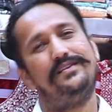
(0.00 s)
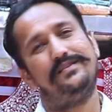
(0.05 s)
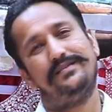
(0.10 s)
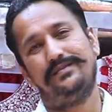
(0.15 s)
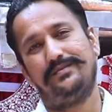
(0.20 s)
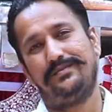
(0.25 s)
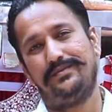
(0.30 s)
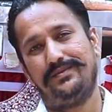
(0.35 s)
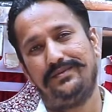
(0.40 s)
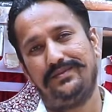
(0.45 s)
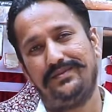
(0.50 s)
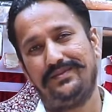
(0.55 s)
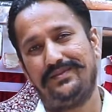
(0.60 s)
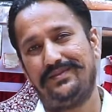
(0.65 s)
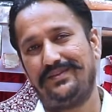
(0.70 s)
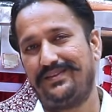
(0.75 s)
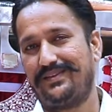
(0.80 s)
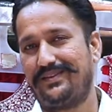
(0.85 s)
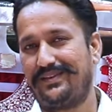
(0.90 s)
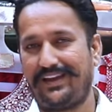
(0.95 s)
तब तो कहने
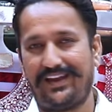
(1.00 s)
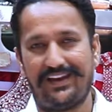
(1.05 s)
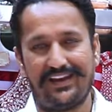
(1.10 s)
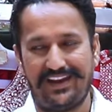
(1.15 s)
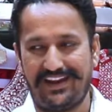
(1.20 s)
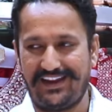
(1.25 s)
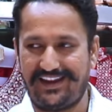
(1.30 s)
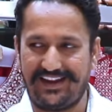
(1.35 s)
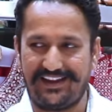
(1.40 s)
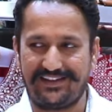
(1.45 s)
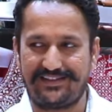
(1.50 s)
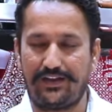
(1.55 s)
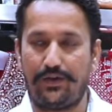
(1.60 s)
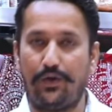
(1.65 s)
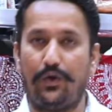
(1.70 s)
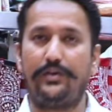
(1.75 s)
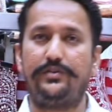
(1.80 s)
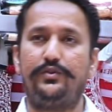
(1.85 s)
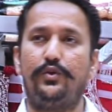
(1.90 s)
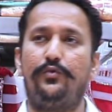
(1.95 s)
ही क्या कहना ही क्या सर
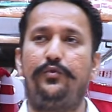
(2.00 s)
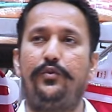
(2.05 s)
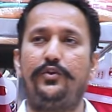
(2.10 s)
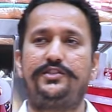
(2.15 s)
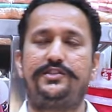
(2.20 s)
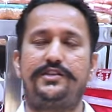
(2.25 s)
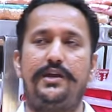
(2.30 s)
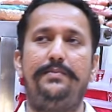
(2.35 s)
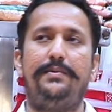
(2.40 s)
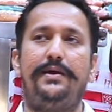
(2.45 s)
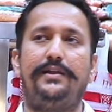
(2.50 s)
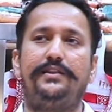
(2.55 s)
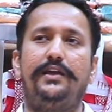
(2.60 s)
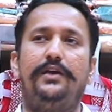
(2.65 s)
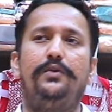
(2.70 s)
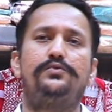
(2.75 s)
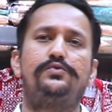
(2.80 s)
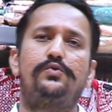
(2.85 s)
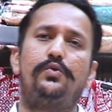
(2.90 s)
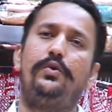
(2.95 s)
बराबर फर्स्ट टाइम आता
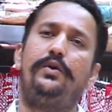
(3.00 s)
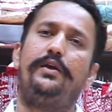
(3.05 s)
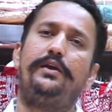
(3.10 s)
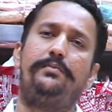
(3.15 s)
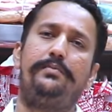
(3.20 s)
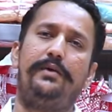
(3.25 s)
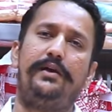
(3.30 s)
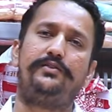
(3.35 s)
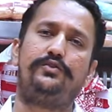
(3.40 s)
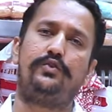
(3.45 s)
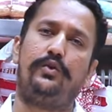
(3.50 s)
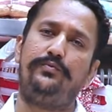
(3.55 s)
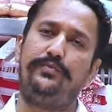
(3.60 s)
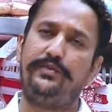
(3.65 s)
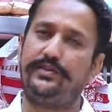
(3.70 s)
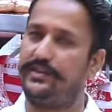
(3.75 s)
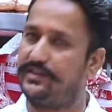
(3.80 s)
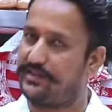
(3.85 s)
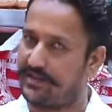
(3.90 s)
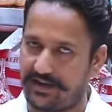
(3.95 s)
है उसको एक बार शॉप
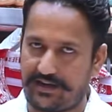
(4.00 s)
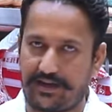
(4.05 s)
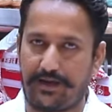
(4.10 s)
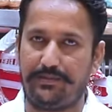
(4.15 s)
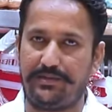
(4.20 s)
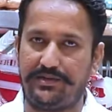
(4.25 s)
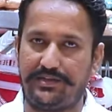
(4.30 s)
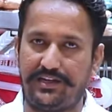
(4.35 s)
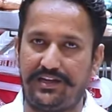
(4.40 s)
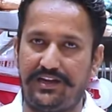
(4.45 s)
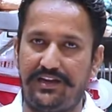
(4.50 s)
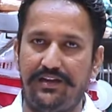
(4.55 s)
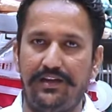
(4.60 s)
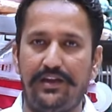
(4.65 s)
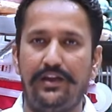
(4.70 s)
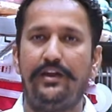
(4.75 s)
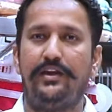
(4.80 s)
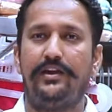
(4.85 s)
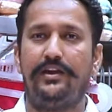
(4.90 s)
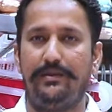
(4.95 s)
विजिट करना भी चाहिए
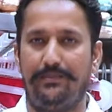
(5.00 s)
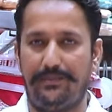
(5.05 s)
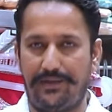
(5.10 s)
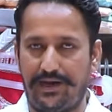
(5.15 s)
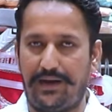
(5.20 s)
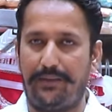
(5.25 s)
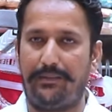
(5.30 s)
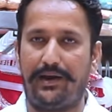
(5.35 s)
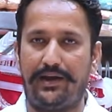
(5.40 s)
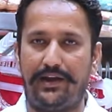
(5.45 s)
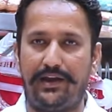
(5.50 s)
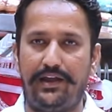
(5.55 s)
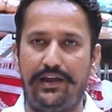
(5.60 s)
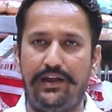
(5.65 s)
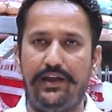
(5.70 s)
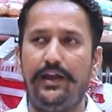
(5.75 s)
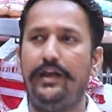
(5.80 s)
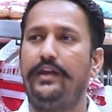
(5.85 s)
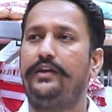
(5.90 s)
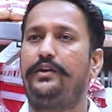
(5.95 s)
चाहिए ये मेरा मानना
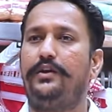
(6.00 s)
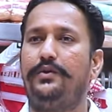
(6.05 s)
है नहीं।